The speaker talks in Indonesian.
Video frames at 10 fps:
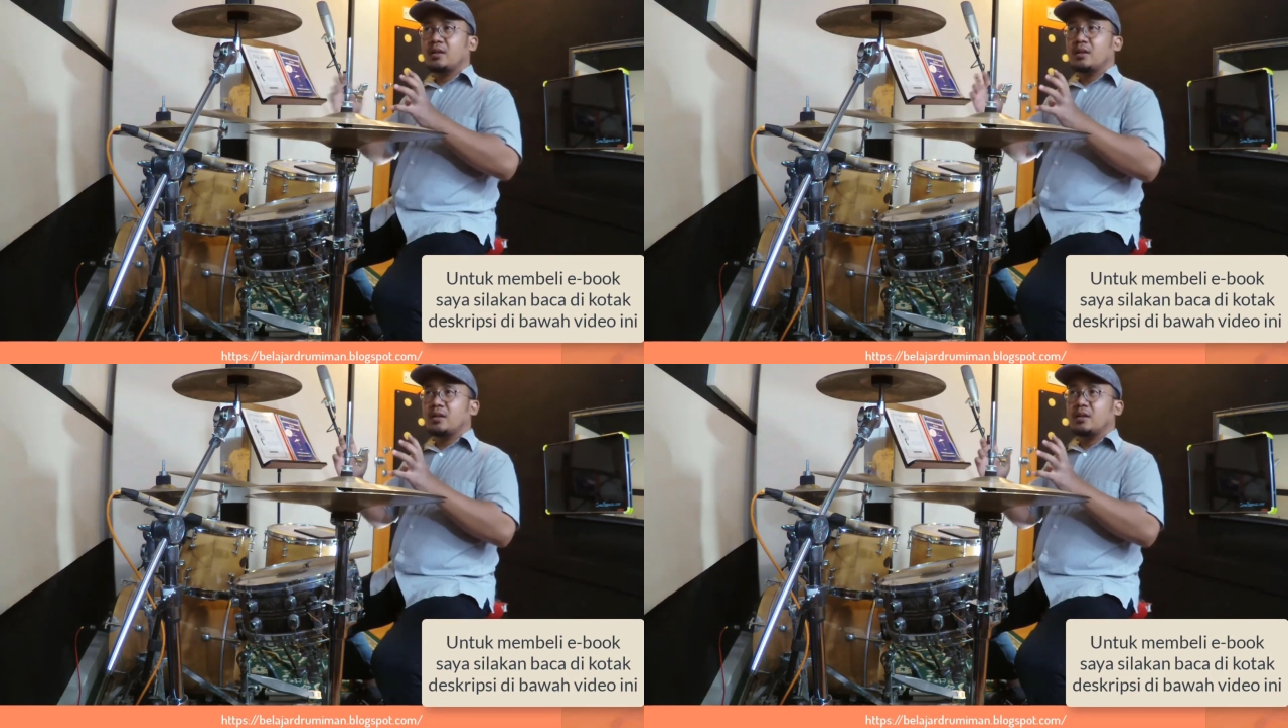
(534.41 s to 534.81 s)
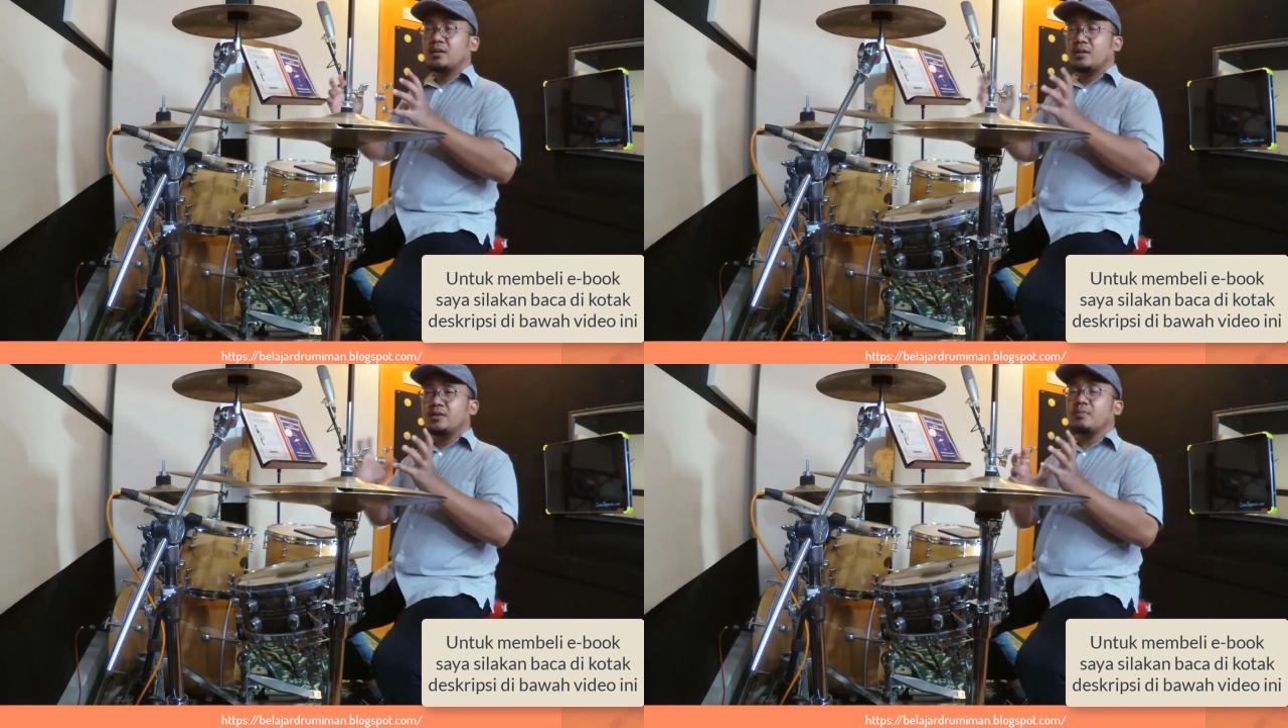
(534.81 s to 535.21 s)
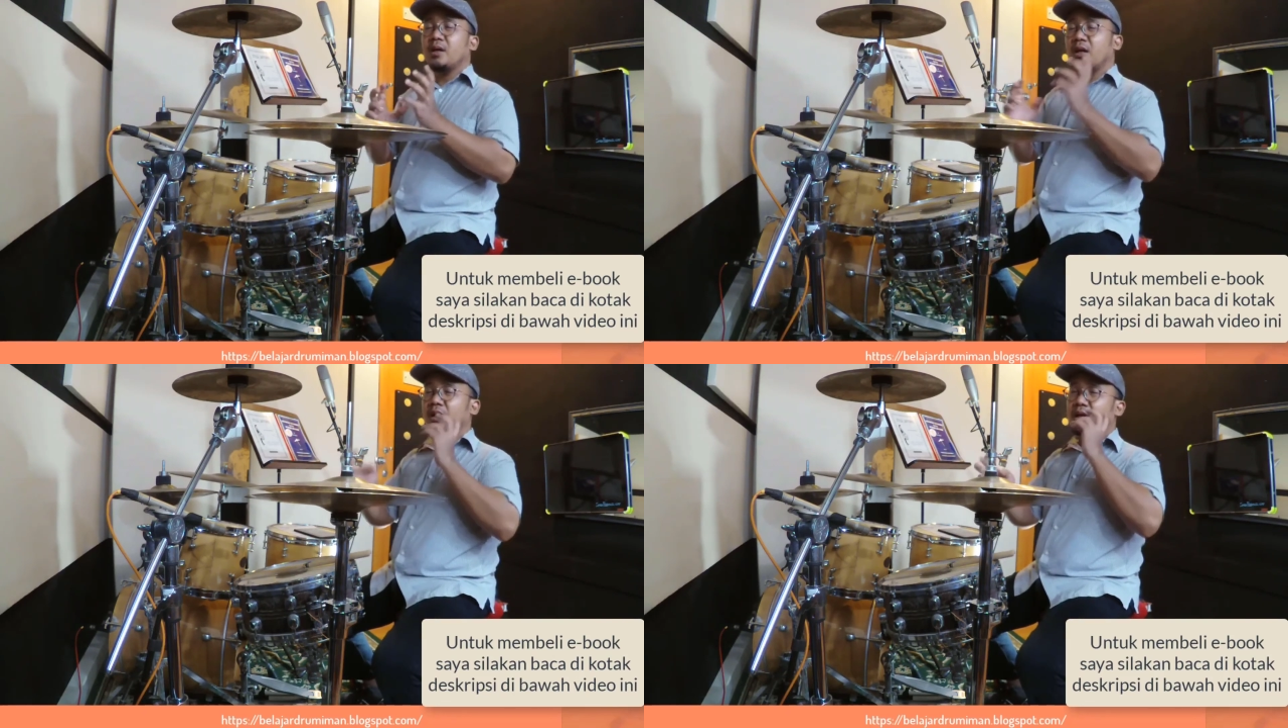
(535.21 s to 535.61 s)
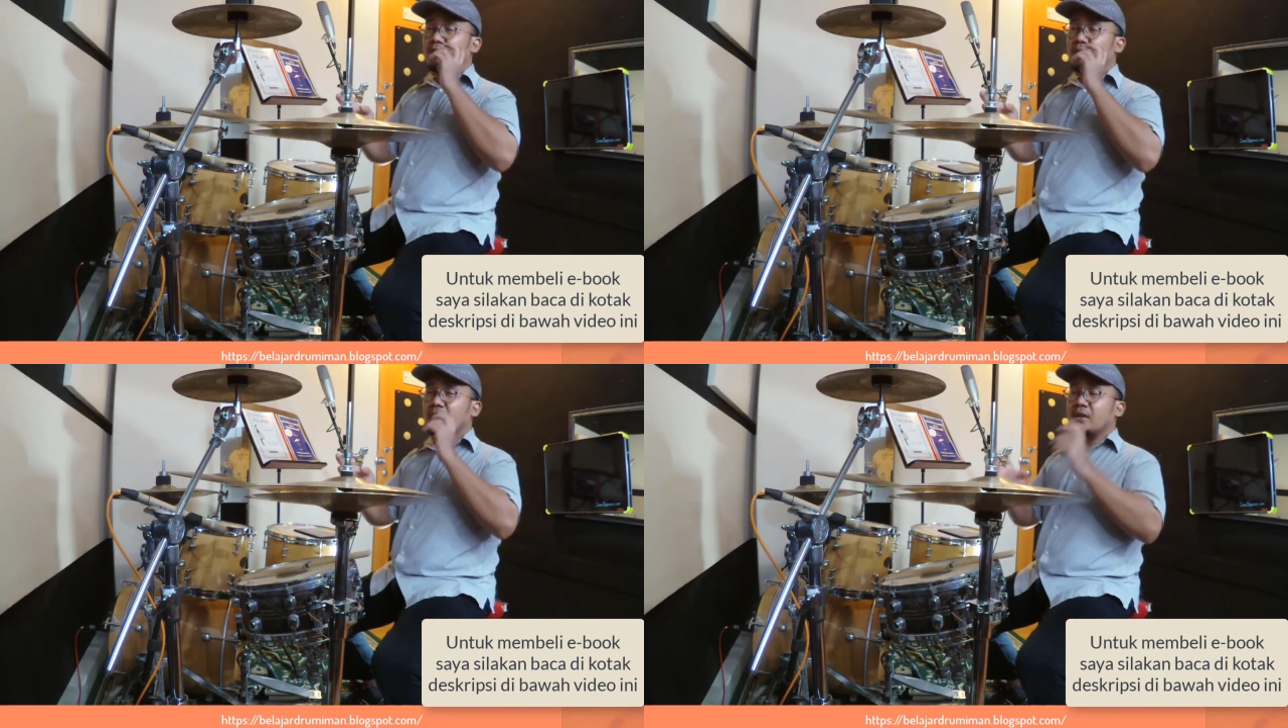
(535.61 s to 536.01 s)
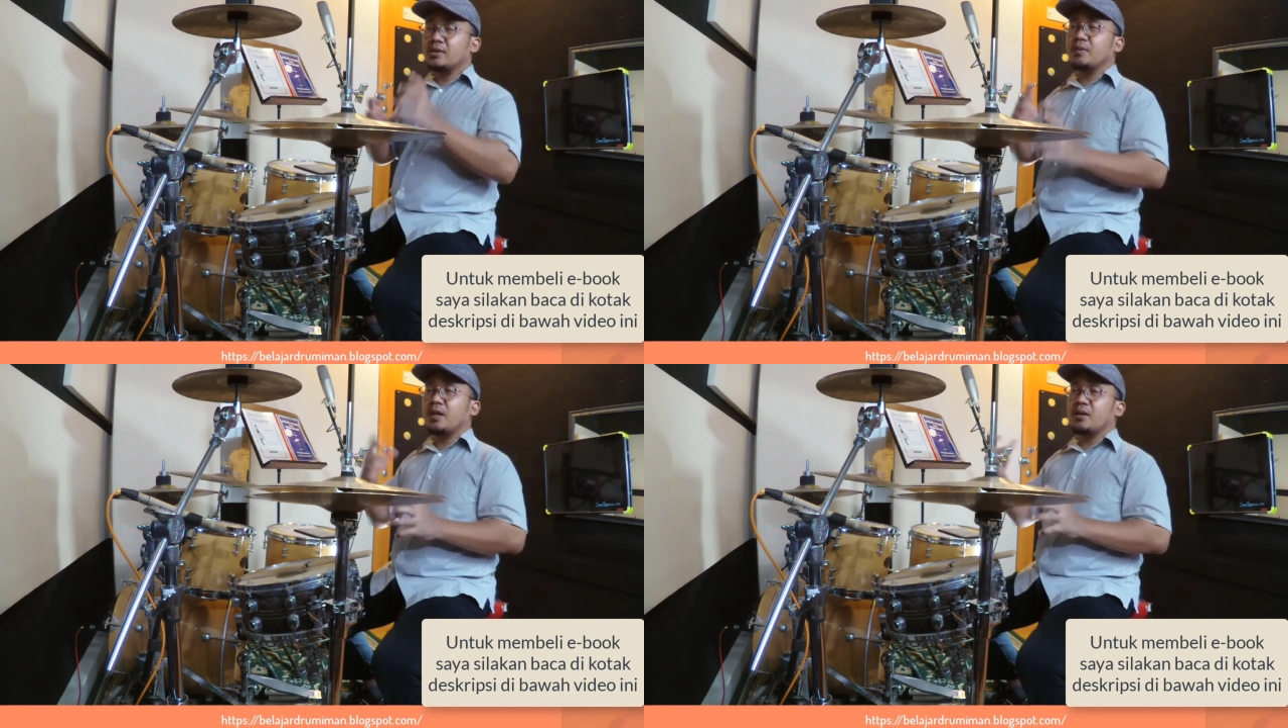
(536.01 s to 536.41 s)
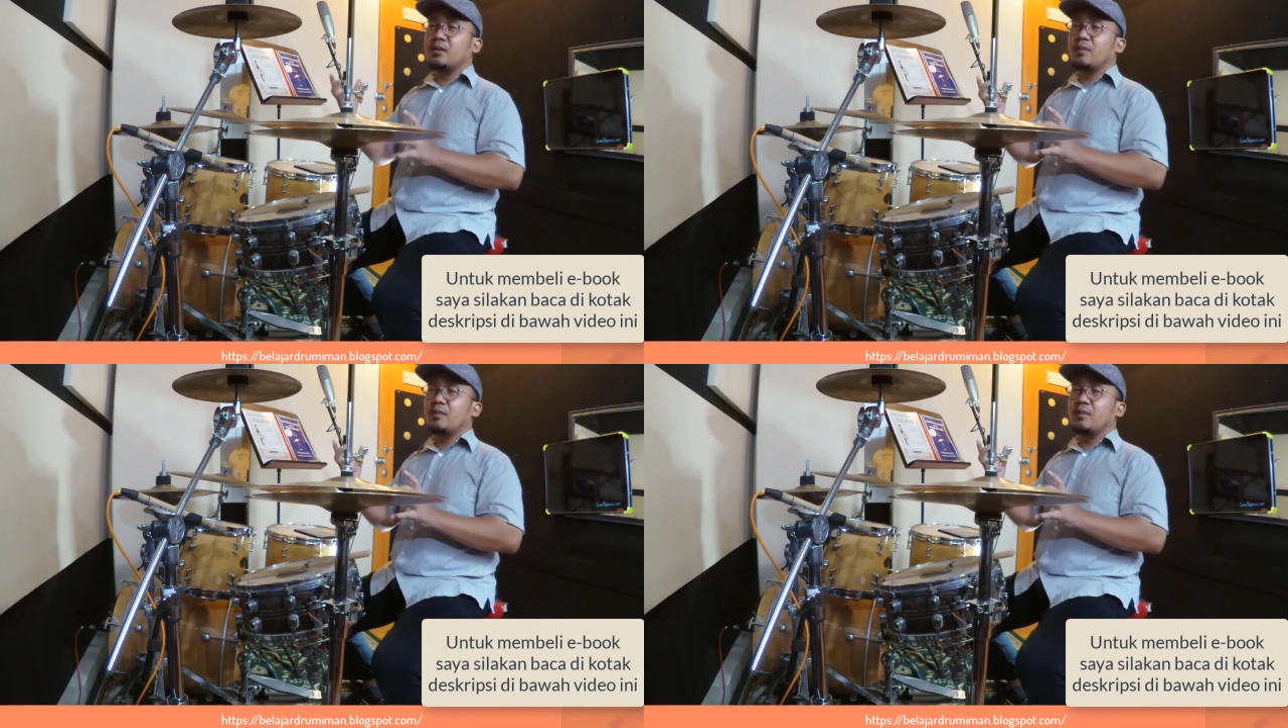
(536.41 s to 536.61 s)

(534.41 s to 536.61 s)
Eh, terjemahkan dan berikan subtitle